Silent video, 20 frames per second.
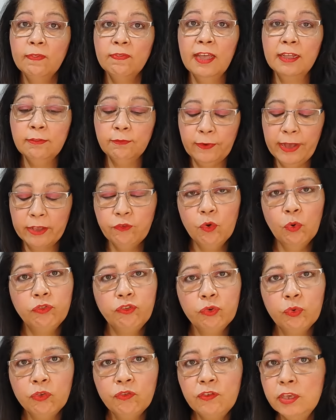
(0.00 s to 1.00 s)
tanto faz jogo
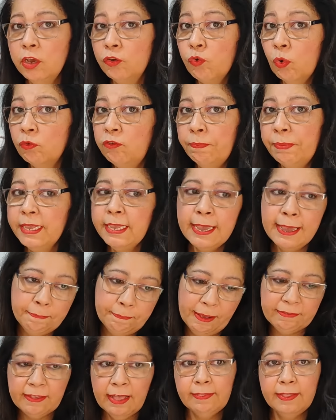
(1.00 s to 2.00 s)
de cozinha, jogo de banheiro,
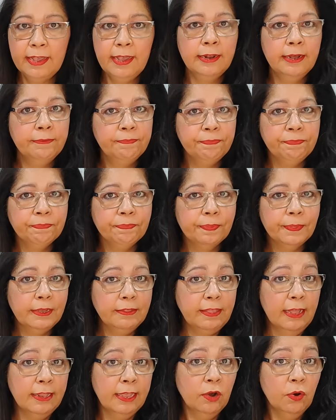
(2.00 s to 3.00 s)
passadeira,
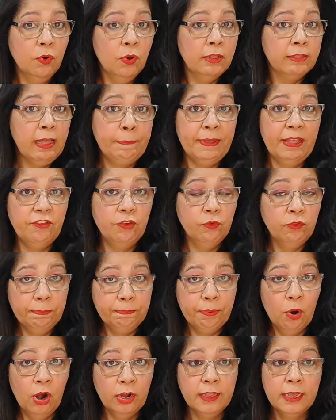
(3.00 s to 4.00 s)
entendeu? Tapetinho de
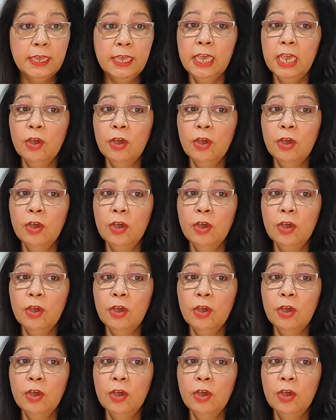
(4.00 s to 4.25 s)
porta.